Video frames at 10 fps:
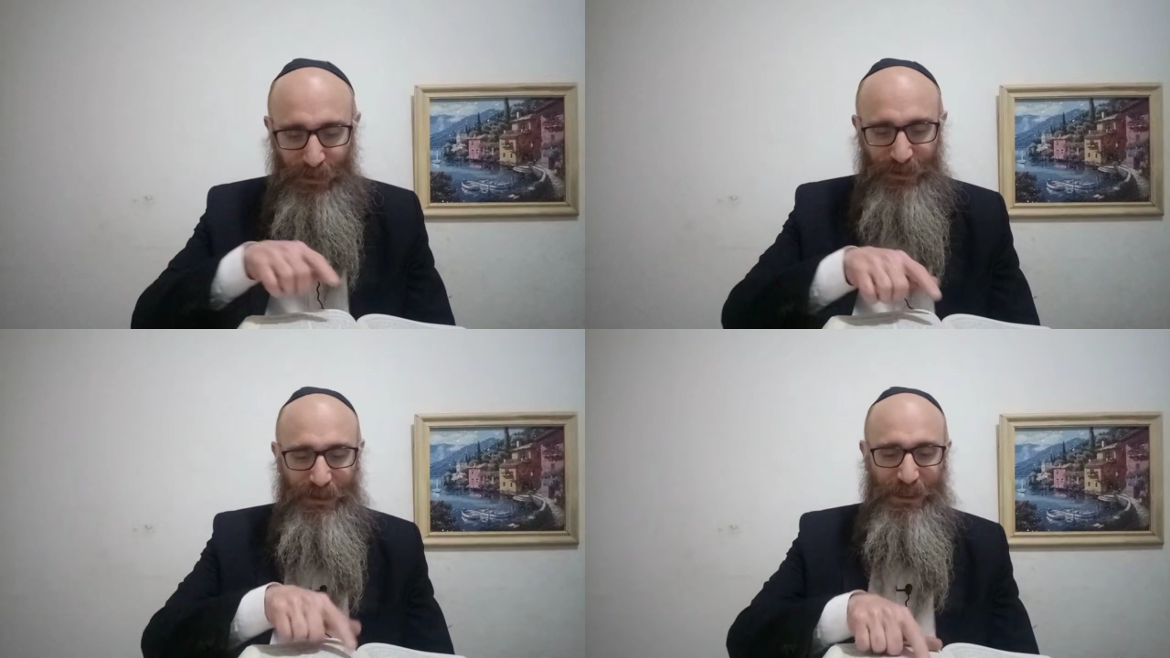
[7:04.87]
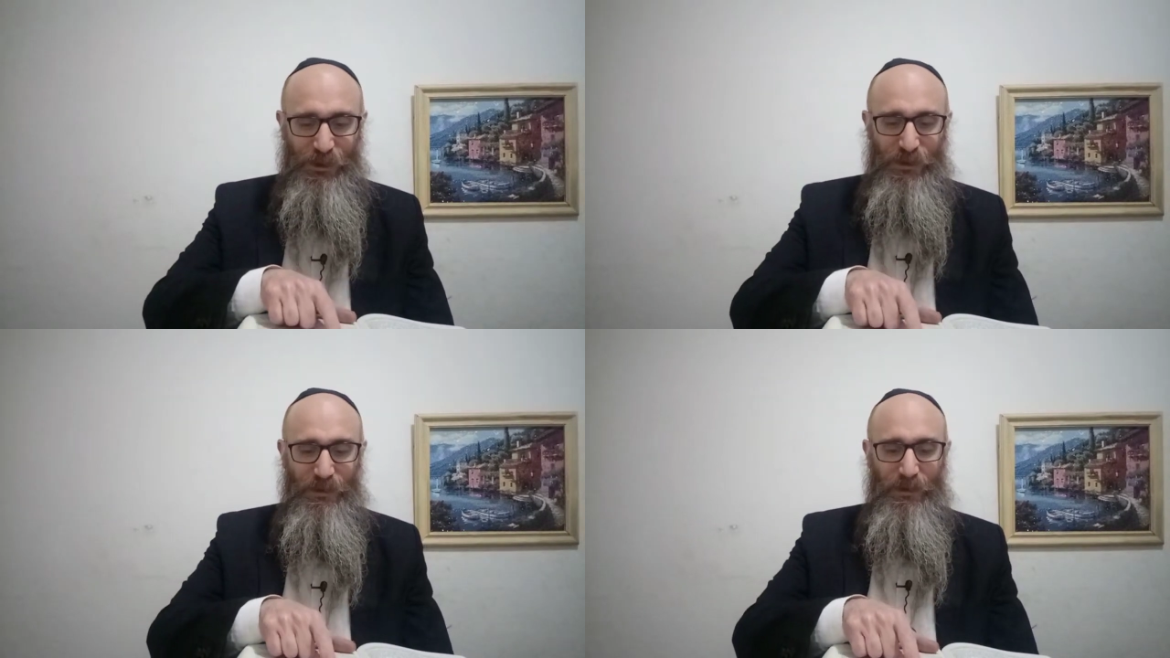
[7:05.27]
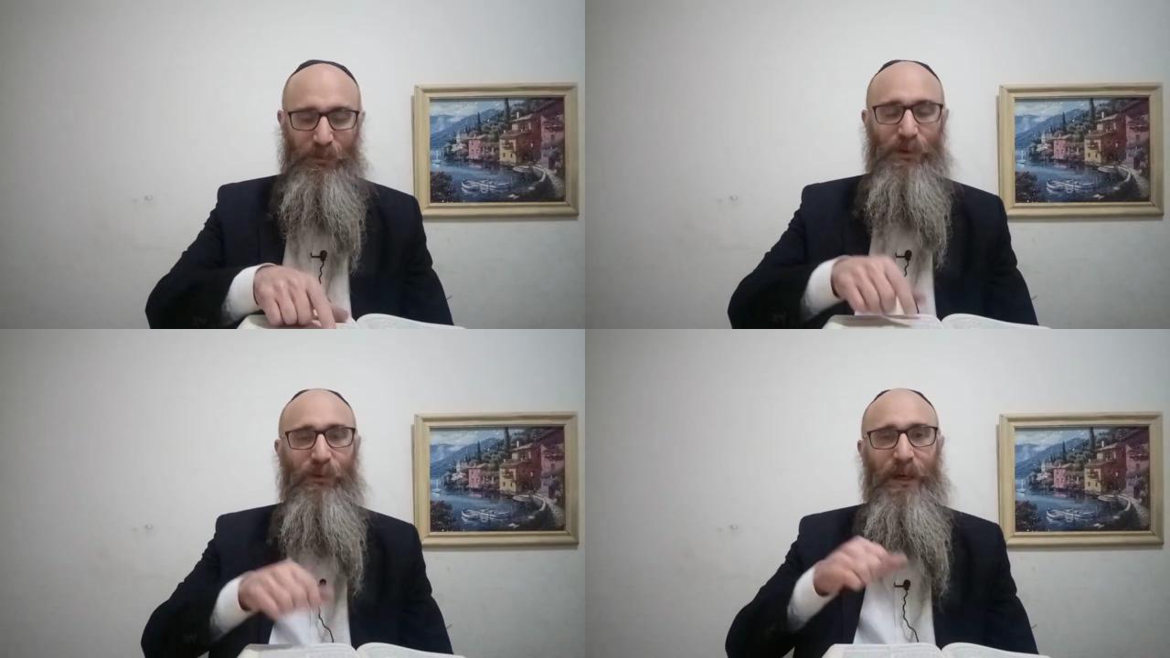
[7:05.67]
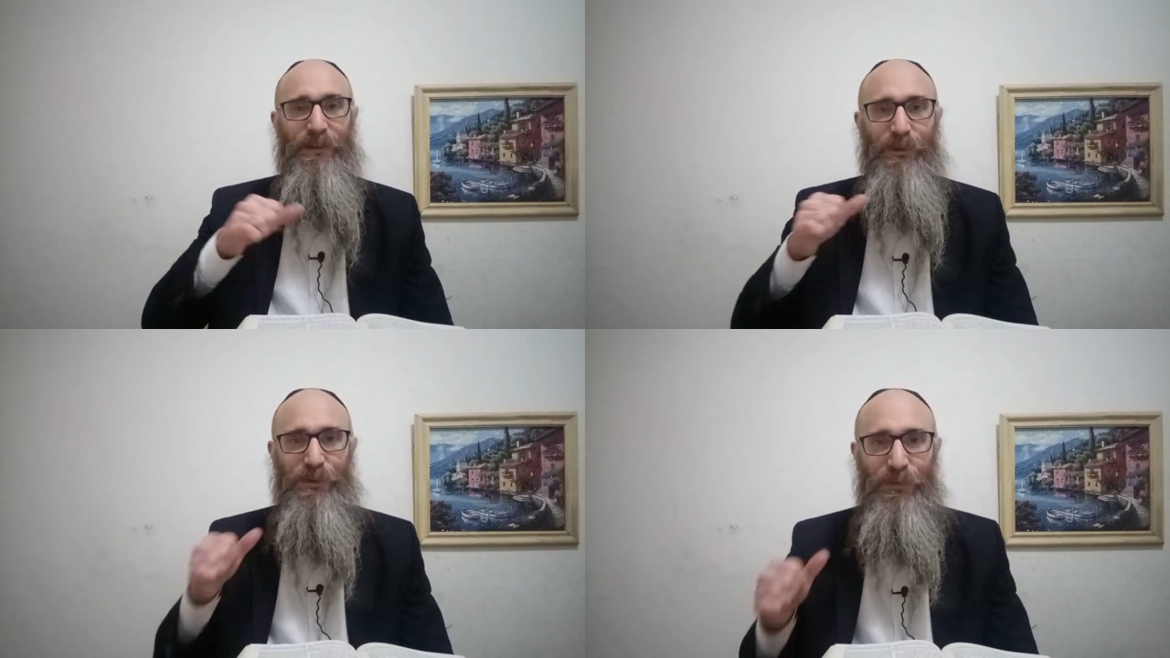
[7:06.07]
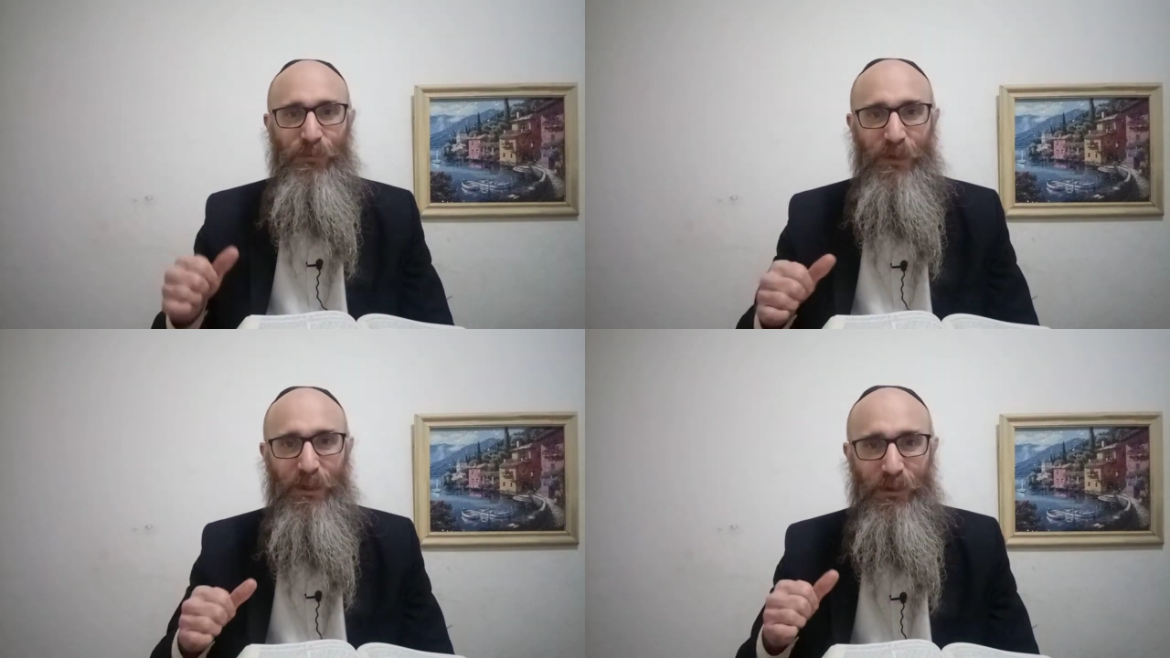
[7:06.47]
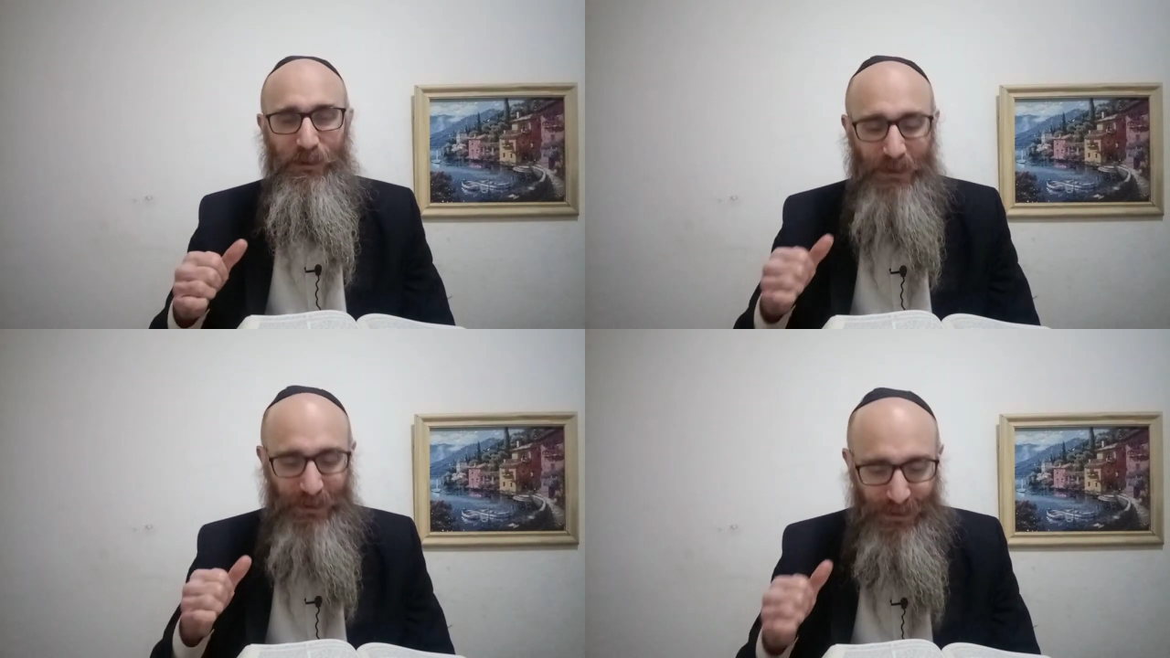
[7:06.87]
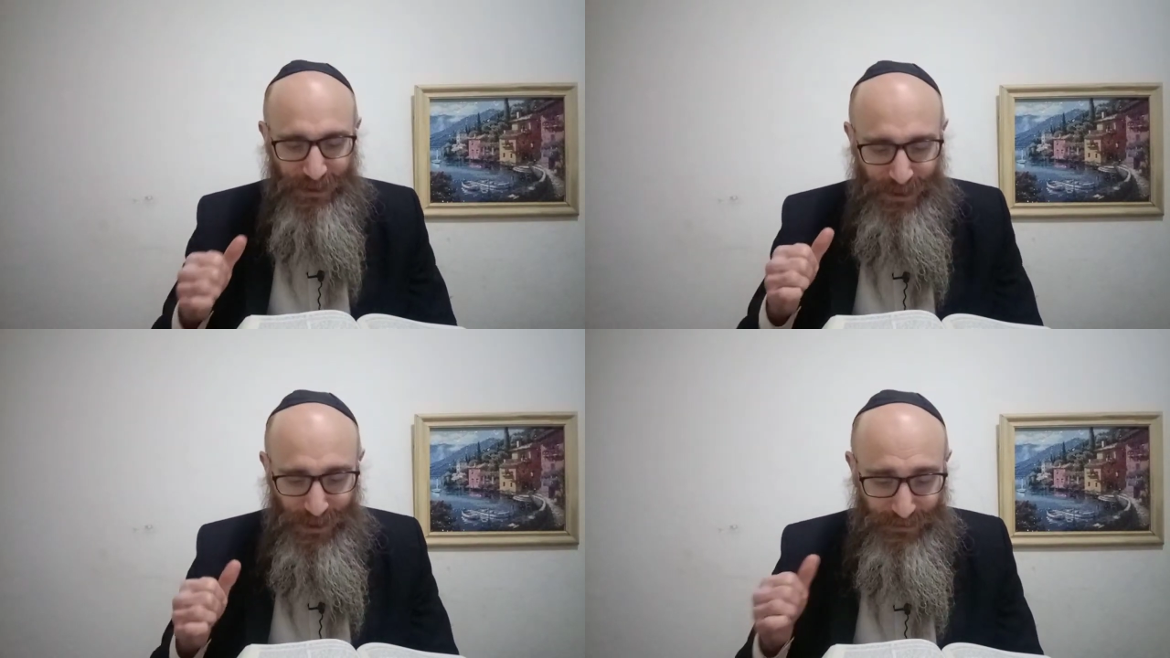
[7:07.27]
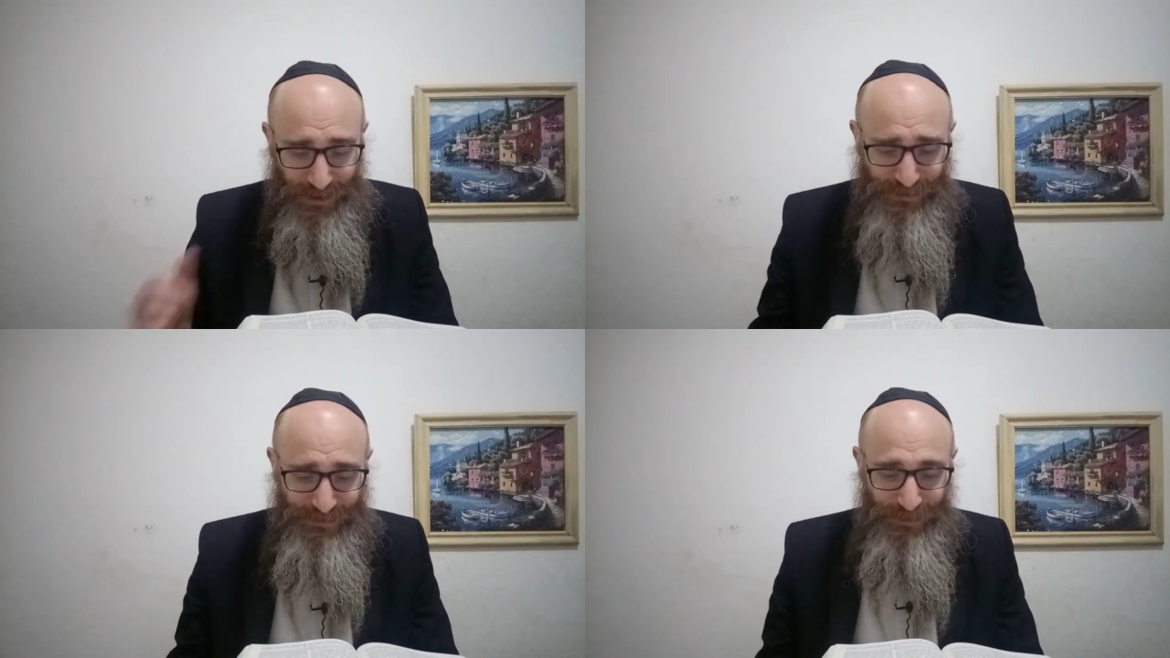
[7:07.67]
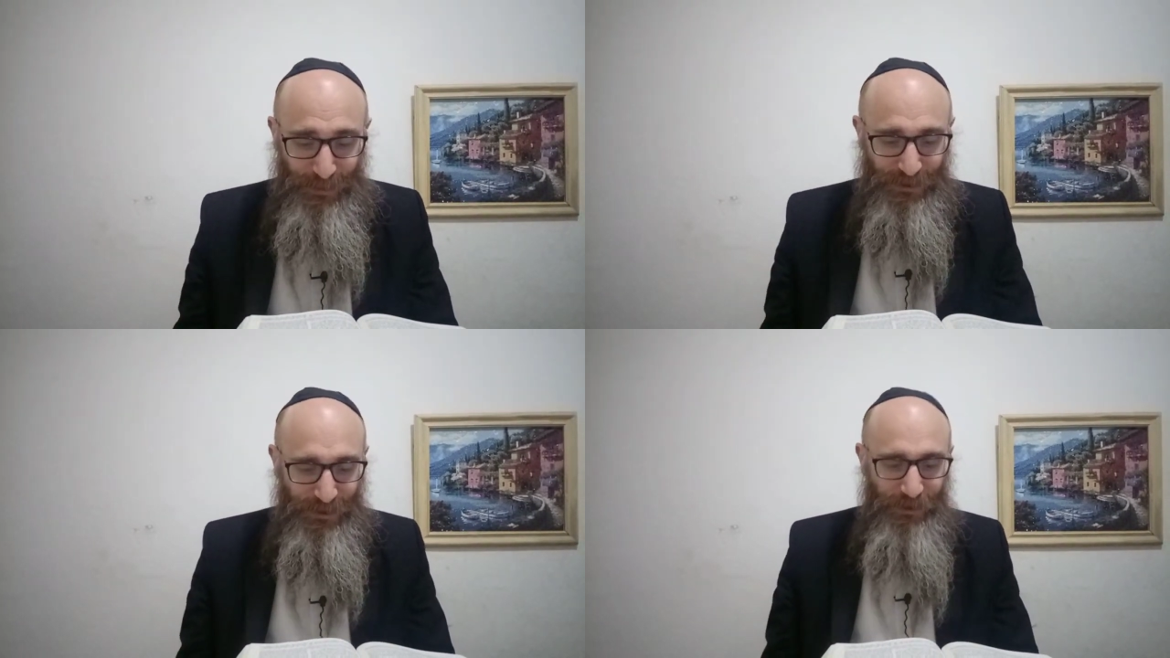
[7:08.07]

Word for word: dice Rashi, por cuanto ellos fueron a Eitzabat